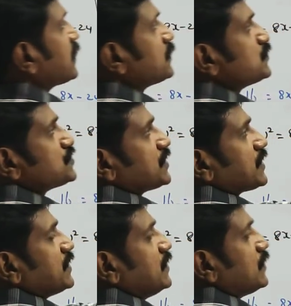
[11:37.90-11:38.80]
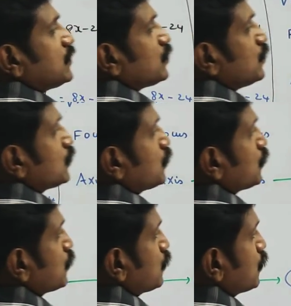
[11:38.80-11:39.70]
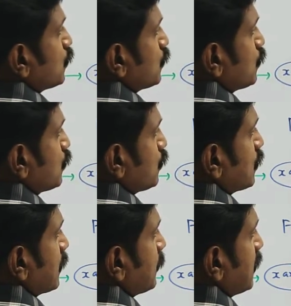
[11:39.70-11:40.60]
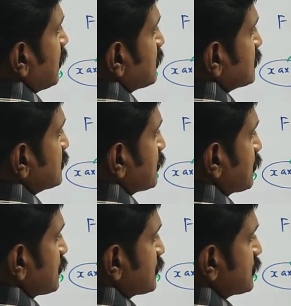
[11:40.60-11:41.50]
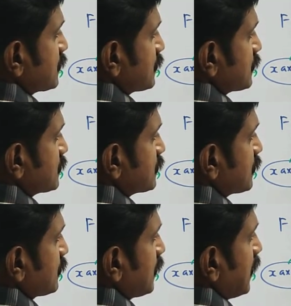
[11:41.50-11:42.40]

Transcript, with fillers: கண்டுபிடிச்சிட்டிங்க டூ டூ டூ டூ கமா ஜீரோ ஜீரோ ஜீரோ